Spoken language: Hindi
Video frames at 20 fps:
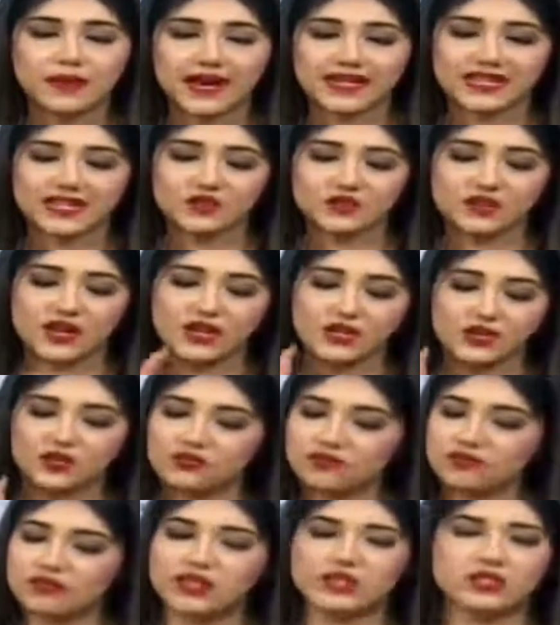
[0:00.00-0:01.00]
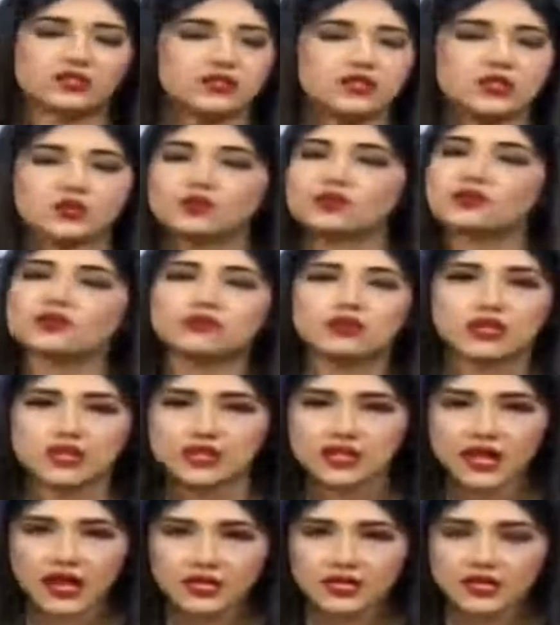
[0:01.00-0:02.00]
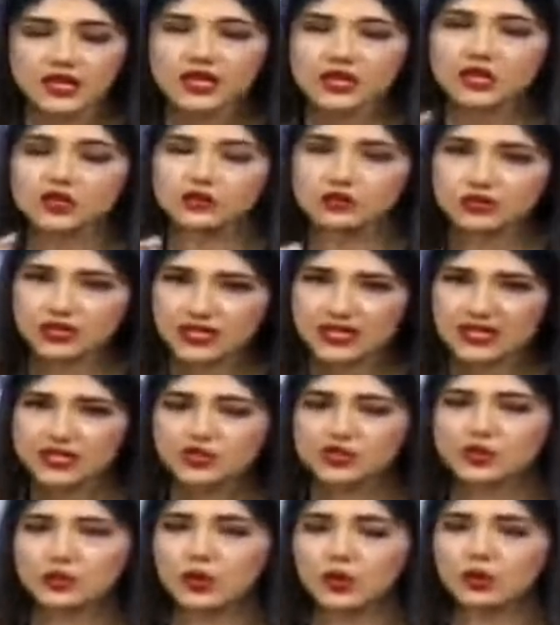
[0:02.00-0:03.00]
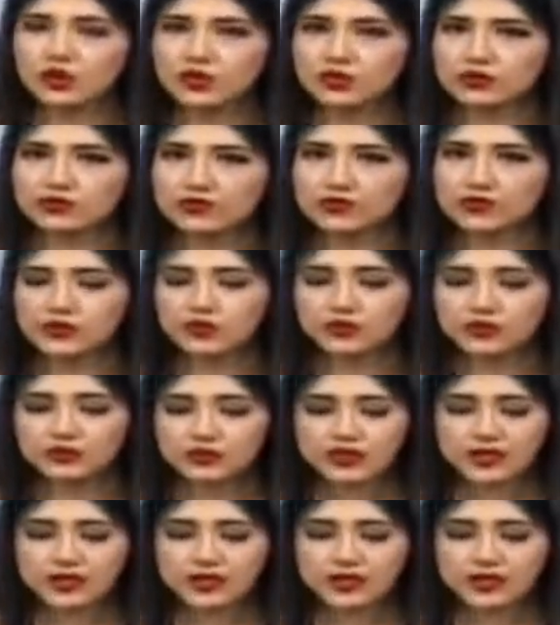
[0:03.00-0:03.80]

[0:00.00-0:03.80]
बैकिंग ट्रैक यू डोंट नीड यू डोंट नीड दैट यू ओनली नीड जो वर्क होल्स वर्क